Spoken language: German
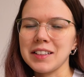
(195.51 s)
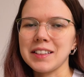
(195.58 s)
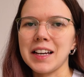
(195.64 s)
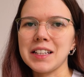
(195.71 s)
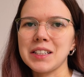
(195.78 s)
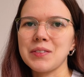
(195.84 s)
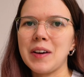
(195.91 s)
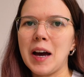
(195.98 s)
Das
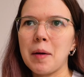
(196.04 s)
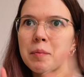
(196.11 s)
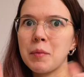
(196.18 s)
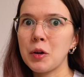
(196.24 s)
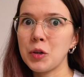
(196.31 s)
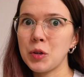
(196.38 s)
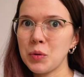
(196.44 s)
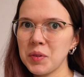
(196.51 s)
heißt, wir haben
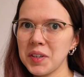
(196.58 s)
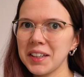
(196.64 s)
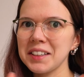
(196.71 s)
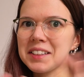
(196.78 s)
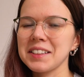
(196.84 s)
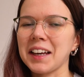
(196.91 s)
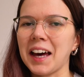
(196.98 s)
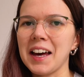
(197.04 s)
nur
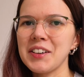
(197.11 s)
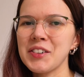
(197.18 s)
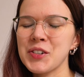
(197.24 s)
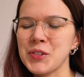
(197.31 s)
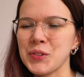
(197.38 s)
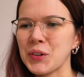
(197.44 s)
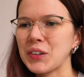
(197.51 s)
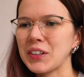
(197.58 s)
drei
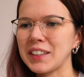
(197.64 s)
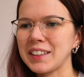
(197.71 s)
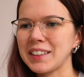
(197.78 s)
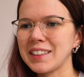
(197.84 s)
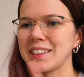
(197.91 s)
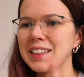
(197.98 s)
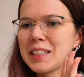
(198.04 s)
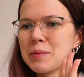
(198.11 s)

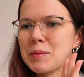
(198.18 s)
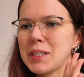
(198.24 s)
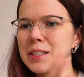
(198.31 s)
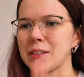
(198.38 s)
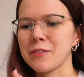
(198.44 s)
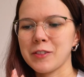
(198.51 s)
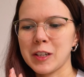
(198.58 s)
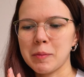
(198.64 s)
Stunden, die ich jetzt mit
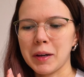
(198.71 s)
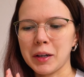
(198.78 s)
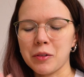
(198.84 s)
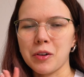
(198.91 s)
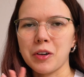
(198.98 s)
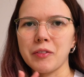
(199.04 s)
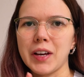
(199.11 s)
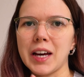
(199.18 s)
diesem Film
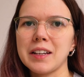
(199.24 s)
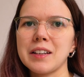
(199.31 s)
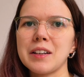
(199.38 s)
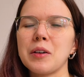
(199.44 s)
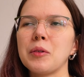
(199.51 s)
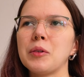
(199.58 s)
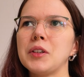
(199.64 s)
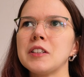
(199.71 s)
angucken
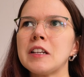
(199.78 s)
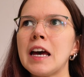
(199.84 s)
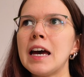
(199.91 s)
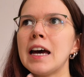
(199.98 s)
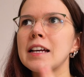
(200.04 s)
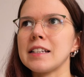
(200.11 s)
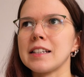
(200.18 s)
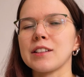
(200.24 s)
werde und
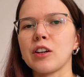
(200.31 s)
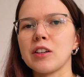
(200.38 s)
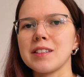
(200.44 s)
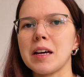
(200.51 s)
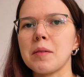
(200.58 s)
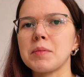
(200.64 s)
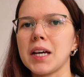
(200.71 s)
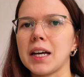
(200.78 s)
das
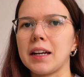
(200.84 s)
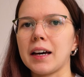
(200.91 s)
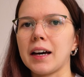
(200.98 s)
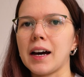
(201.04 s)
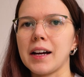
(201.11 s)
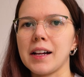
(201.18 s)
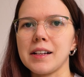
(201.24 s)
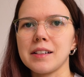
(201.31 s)
Konzept
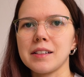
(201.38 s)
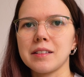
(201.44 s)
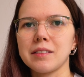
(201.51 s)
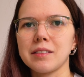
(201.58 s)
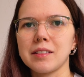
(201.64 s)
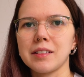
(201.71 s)
danach halt,